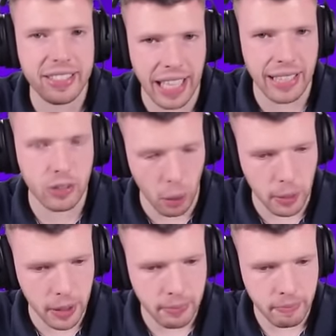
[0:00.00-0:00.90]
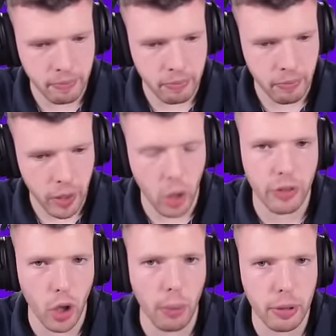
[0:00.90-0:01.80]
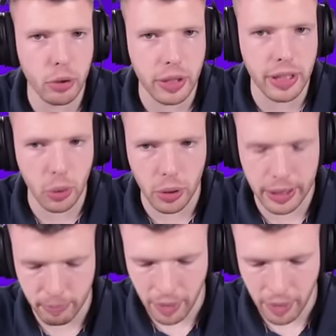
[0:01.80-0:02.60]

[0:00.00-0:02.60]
Dart Goblin. Und wir kommen gefühlt nicht durch.